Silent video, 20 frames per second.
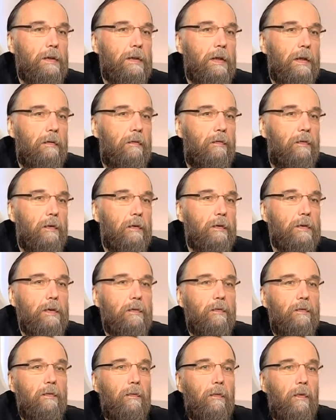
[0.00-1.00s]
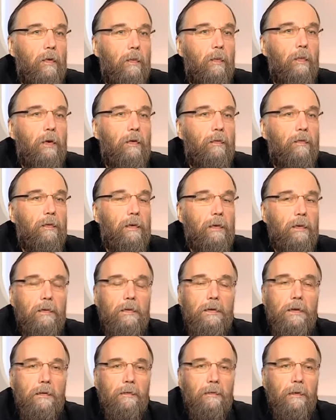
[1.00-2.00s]
с другой стороны, философ, любой
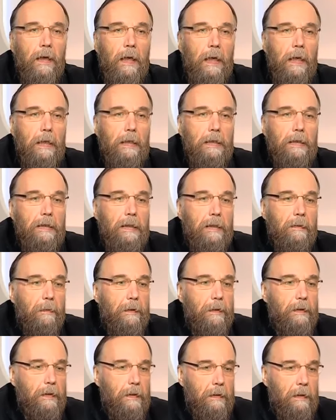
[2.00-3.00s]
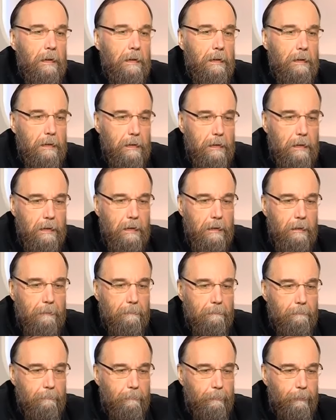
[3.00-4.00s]
философ стремится
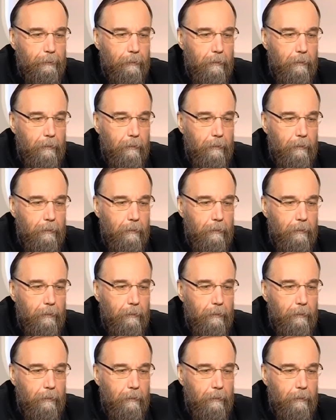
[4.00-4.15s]
найти